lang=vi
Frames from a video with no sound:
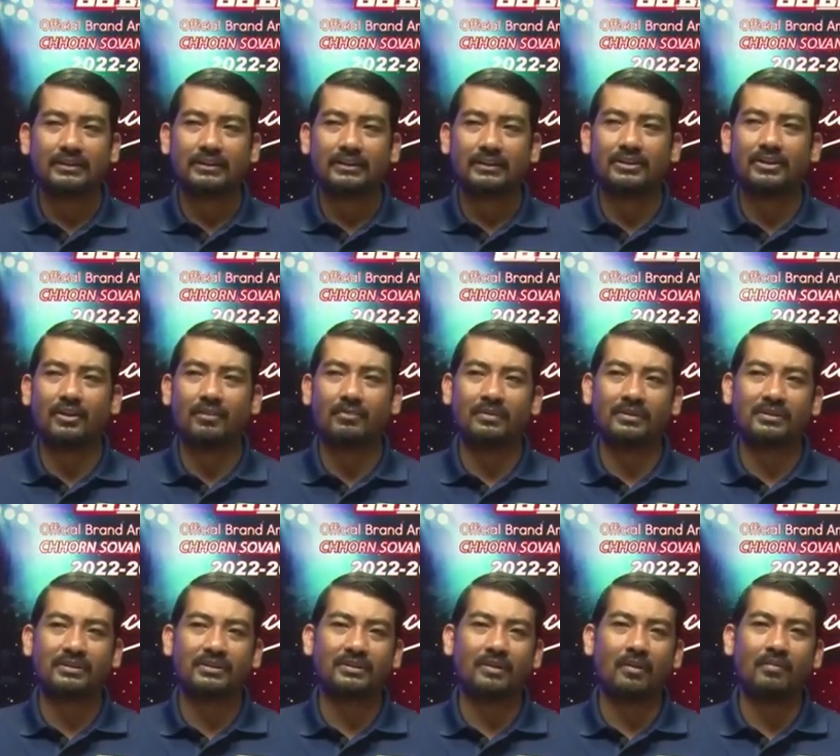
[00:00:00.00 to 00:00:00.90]
khi
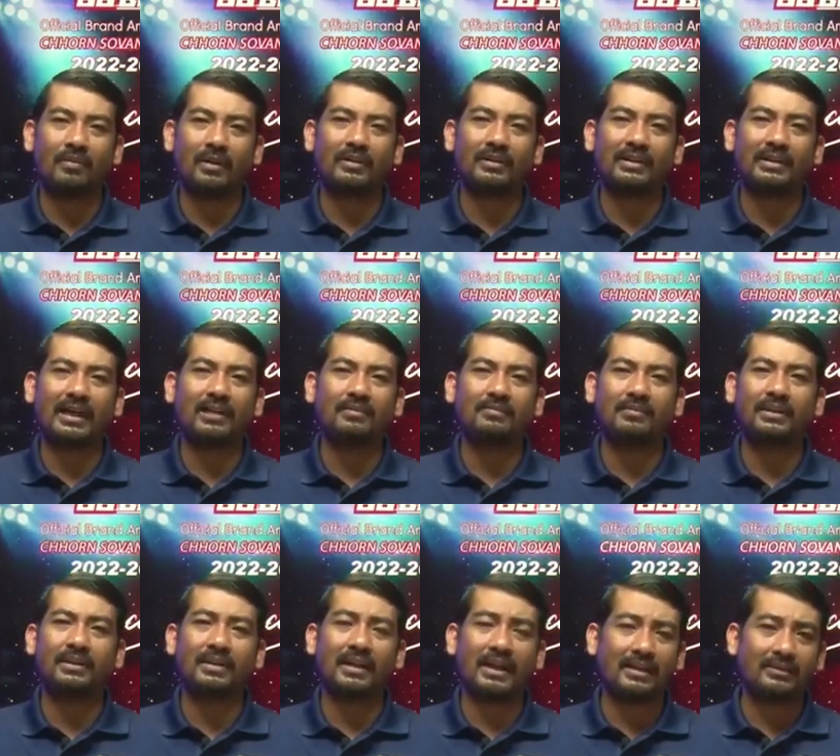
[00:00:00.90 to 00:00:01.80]
mình xong ở cao
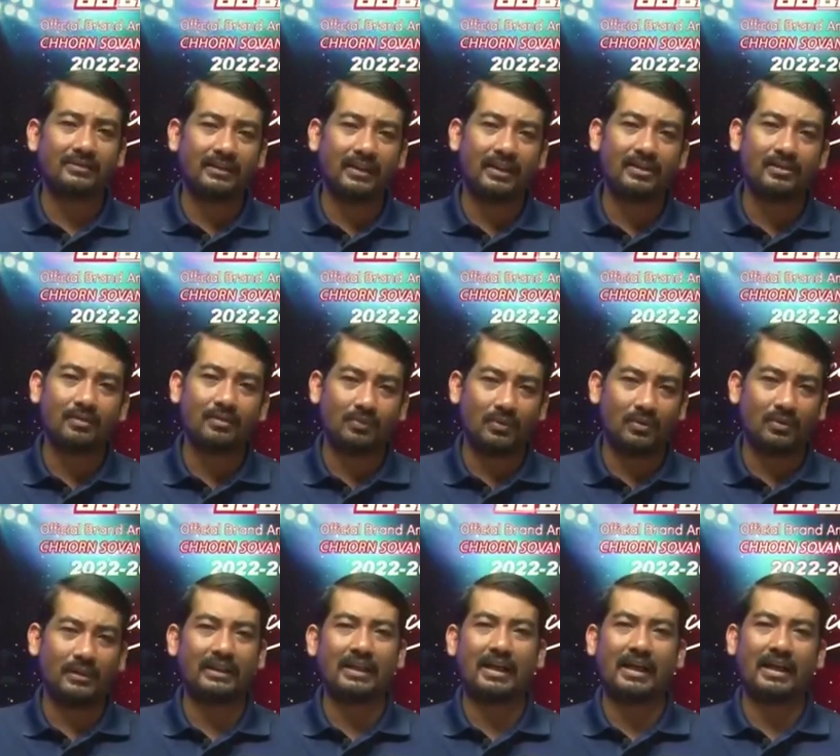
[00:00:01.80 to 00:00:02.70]
miền là anh thế chấm
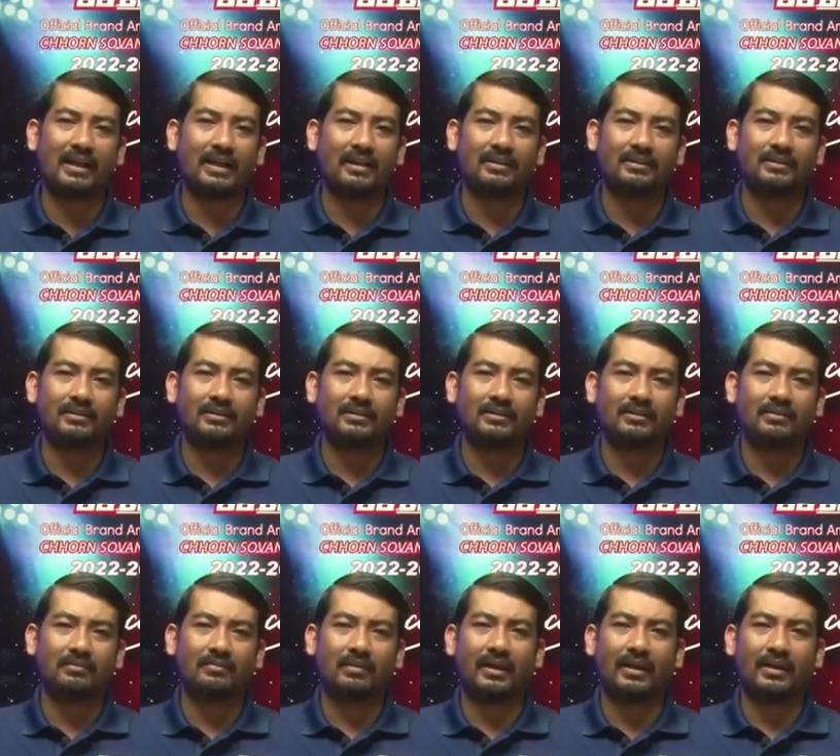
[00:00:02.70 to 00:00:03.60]
buộc cái là
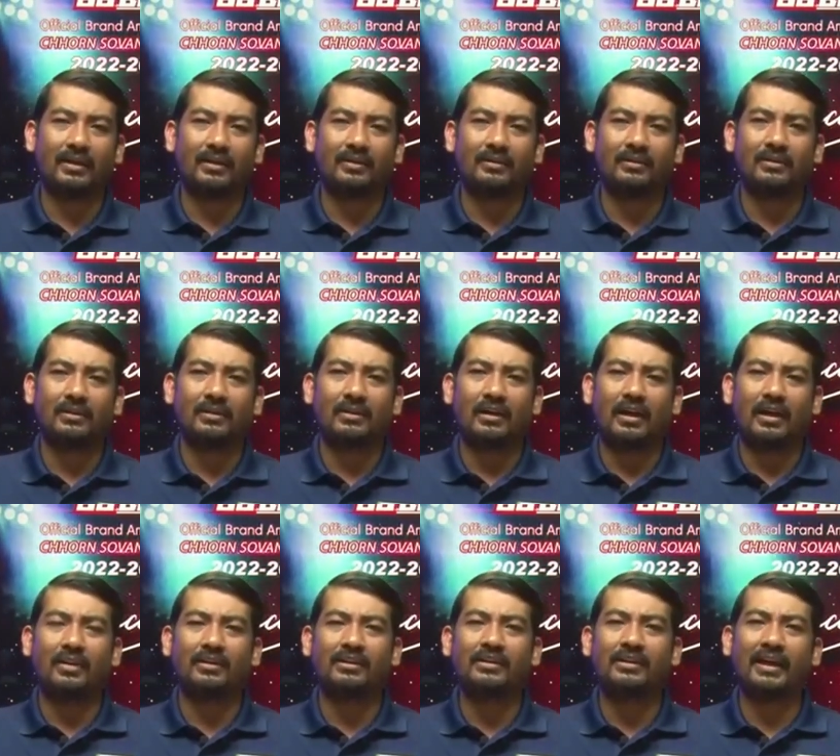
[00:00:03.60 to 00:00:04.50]
bà
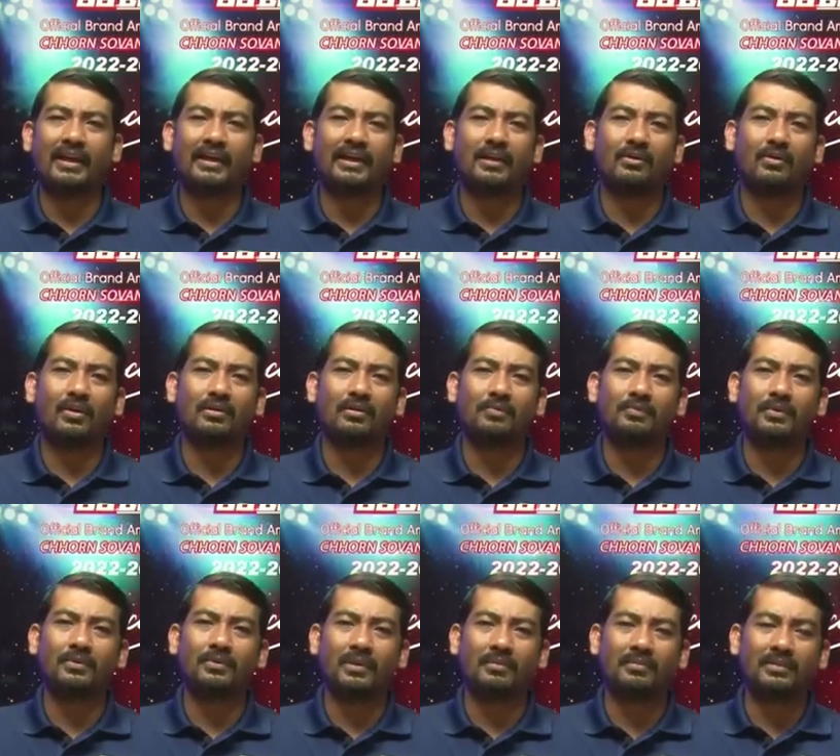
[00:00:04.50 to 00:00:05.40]
hỏi nhẹ đại con còn
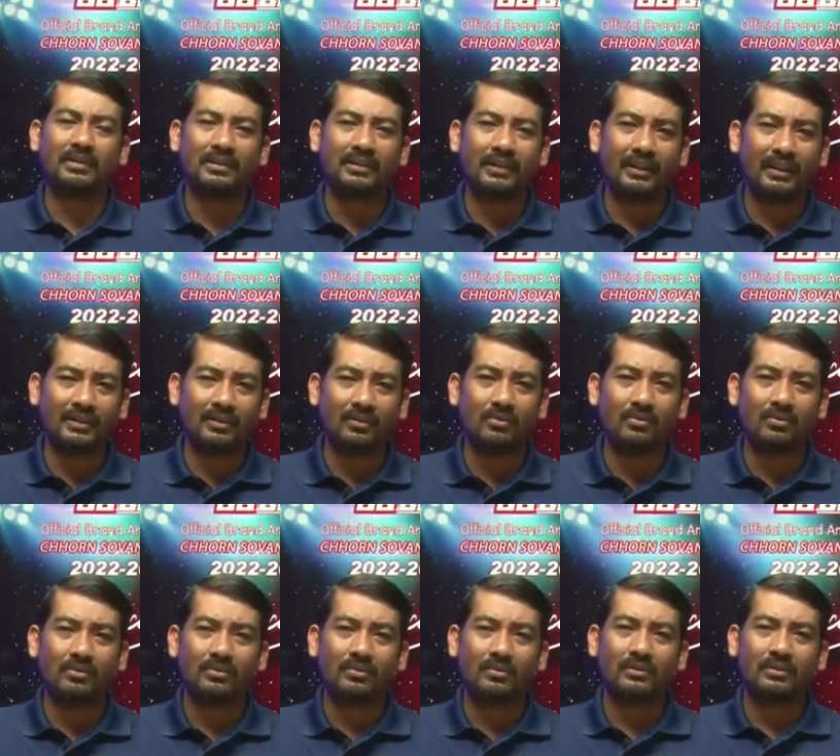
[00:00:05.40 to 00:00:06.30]
pông tại mưa nghi nu
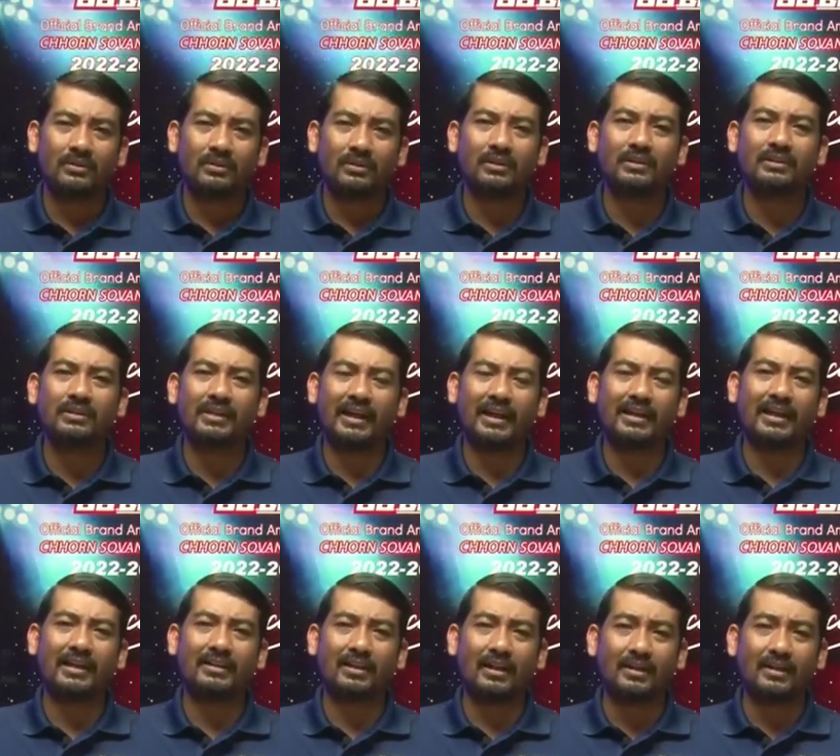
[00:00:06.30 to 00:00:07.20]
cứ nhẹ
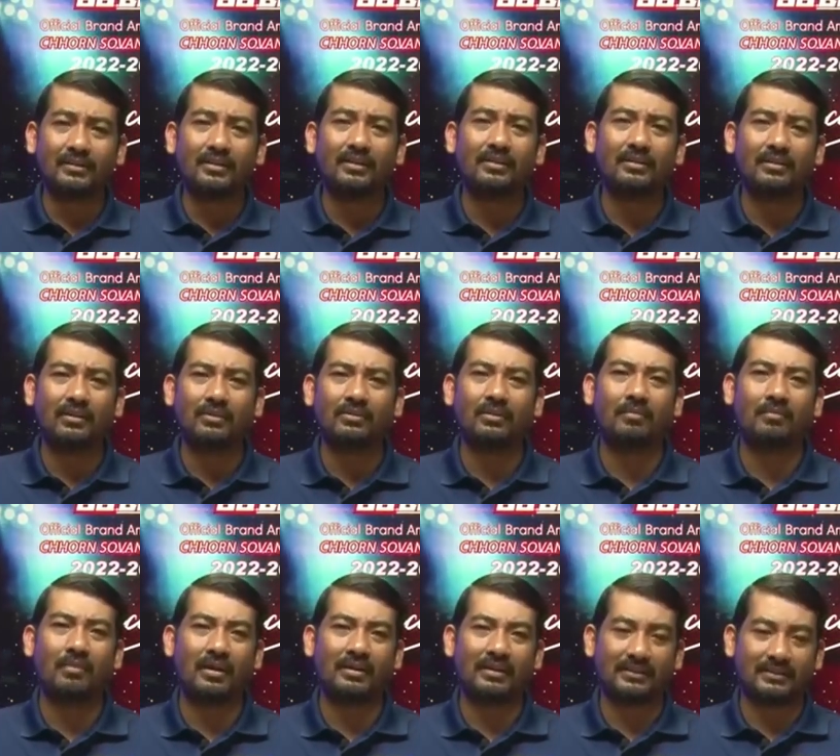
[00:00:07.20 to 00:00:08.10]
đại thắt nước nông
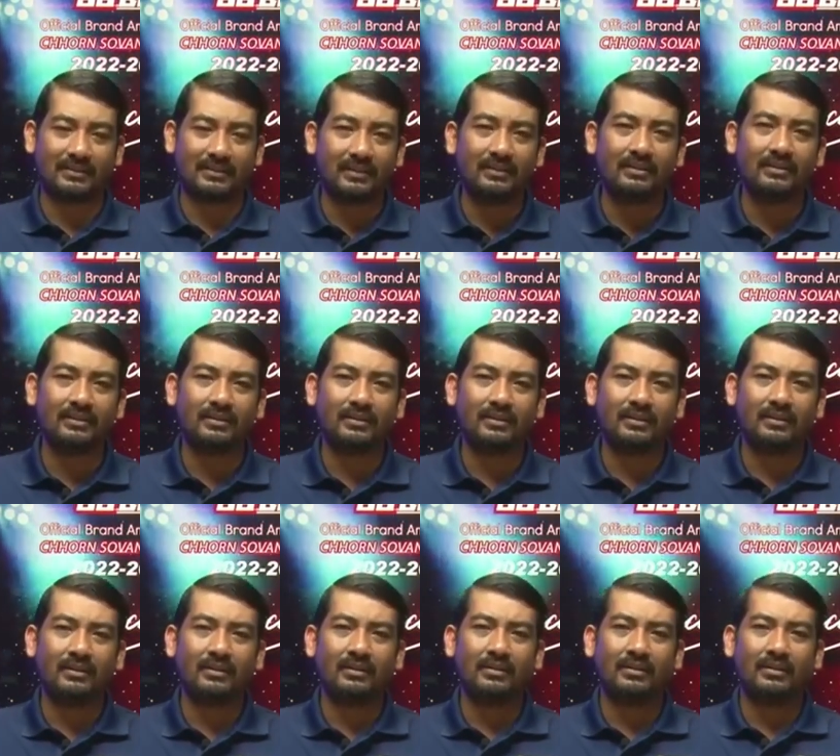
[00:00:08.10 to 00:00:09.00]
đồng bon là gì
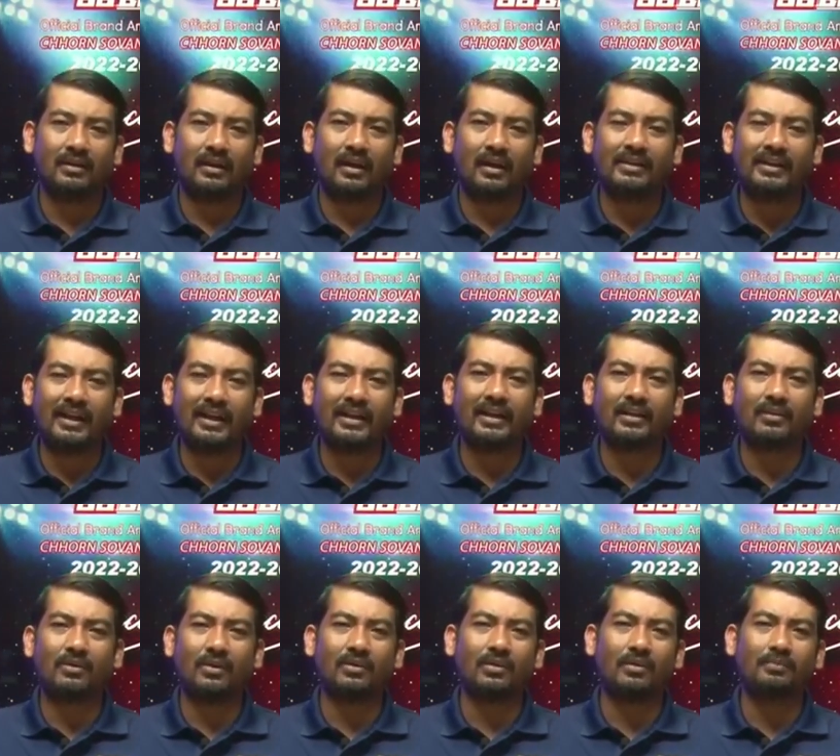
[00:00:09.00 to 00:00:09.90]
hỏi nhẹ đại
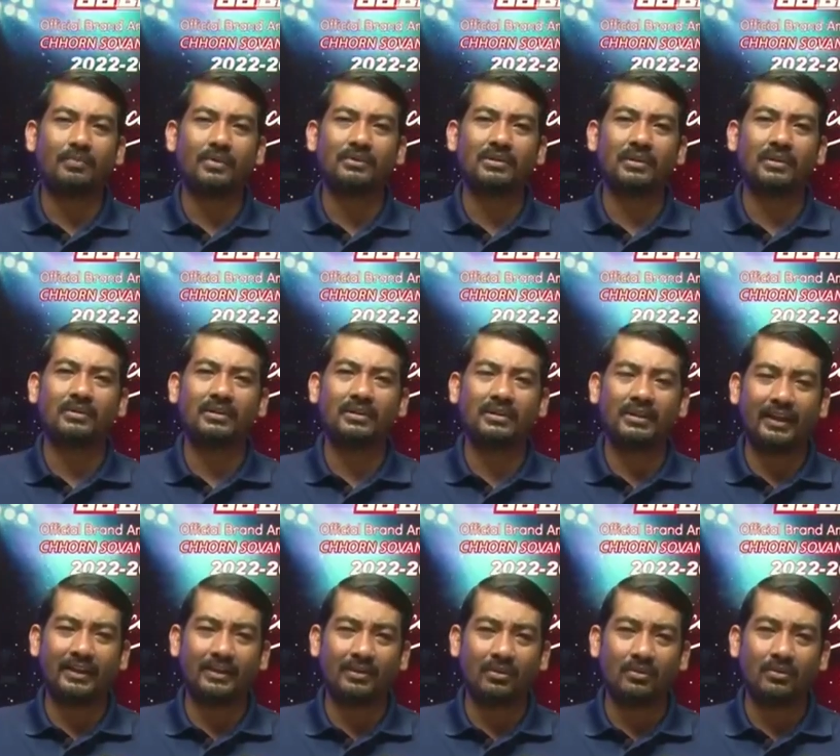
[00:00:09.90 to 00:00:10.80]
con còn pông tại mưa
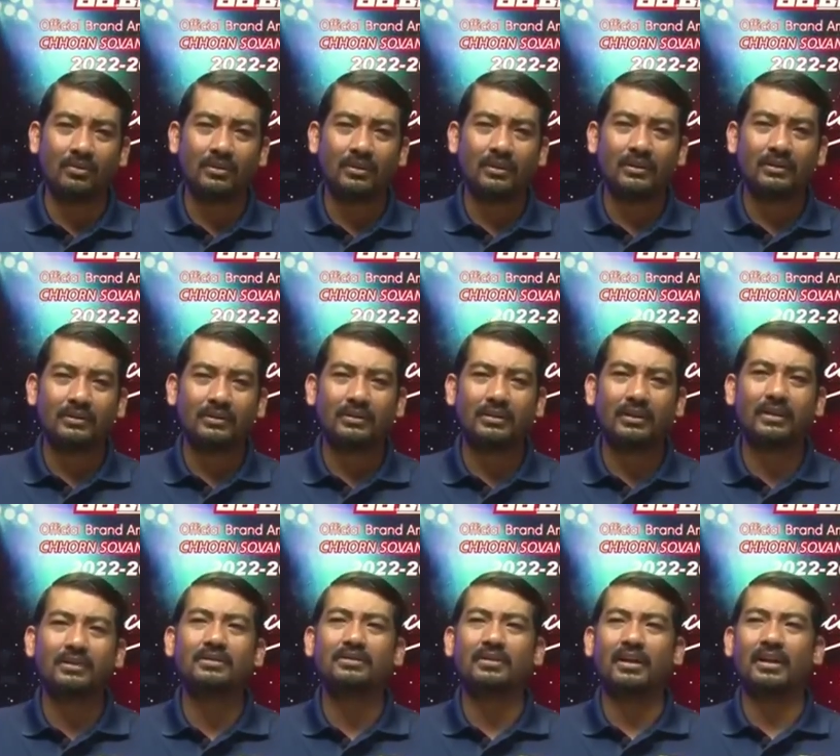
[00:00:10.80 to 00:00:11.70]
nghi nu
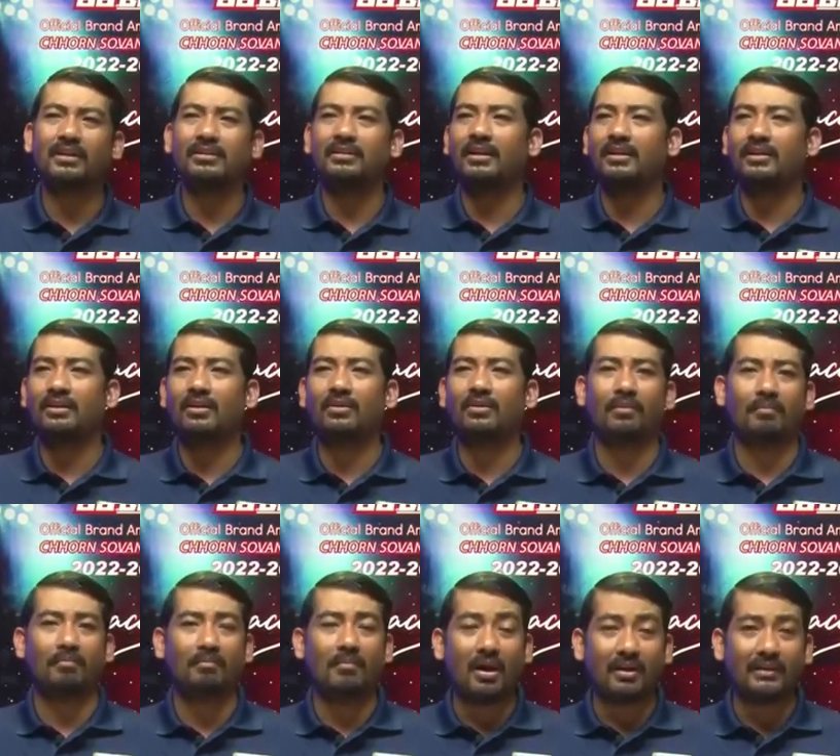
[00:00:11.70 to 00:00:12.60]
cứ thắt nước nông
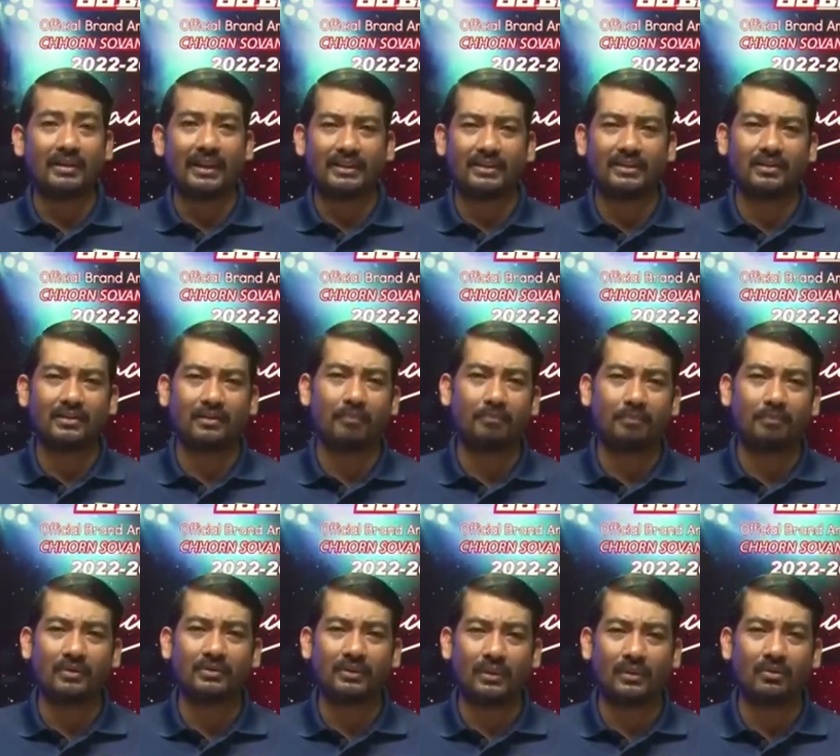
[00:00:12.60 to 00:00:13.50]
đồng bon này dương còn
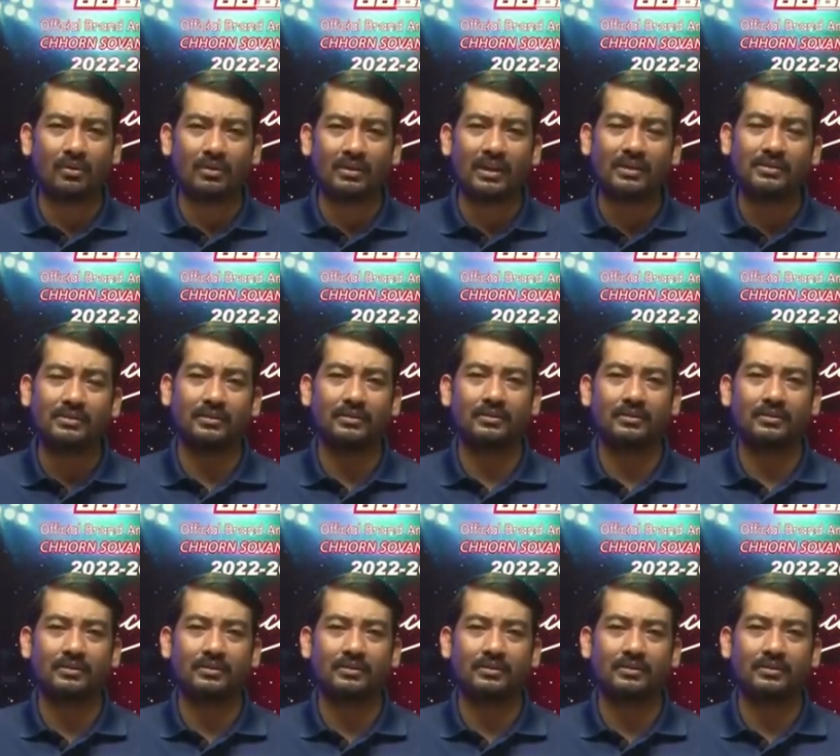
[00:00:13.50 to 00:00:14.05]
pông tại ruộng nơi